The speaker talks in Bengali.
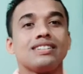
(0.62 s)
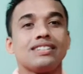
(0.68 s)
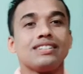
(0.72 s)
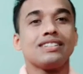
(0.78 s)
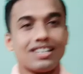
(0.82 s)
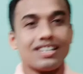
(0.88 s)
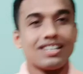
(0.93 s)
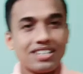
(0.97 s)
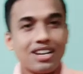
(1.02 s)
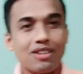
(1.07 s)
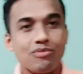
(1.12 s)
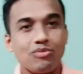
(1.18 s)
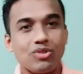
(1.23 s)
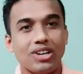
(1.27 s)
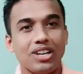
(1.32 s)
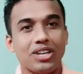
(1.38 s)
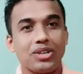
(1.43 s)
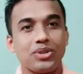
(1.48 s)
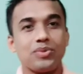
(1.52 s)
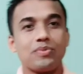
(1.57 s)
আসসালামু
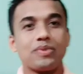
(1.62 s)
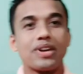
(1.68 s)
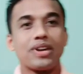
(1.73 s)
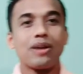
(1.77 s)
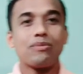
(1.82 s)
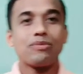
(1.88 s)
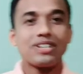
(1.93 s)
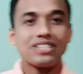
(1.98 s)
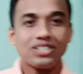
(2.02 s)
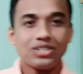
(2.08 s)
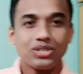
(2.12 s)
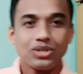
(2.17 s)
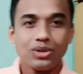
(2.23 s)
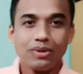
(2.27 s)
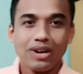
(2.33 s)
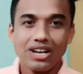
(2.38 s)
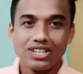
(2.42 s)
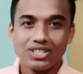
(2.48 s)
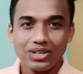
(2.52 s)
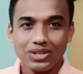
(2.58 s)
আলাইকুম কেমন আছেন সবাই
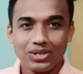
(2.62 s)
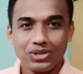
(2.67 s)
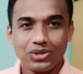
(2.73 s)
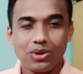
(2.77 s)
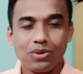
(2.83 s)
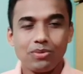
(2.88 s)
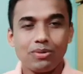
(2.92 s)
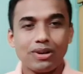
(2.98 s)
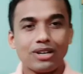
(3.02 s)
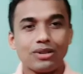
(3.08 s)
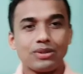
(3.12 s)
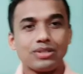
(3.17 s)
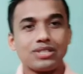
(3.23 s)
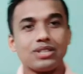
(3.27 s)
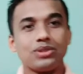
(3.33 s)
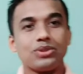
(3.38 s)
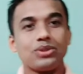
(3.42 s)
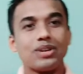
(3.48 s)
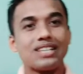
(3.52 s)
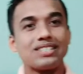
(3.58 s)
আশা করি সবাই ভালো আছেন
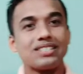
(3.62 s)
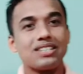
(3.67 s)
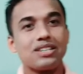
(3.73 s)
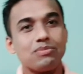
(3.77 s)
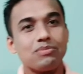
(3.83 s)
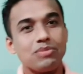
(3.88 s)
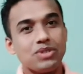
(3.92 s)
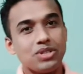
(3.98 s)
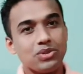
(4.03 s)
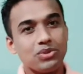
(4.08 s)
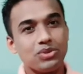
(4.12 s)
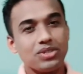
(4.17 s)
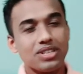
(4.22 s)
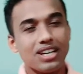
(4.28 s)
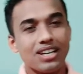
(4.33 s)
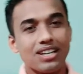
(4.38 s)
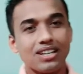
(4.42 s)
তো আজকের ভিডিওটা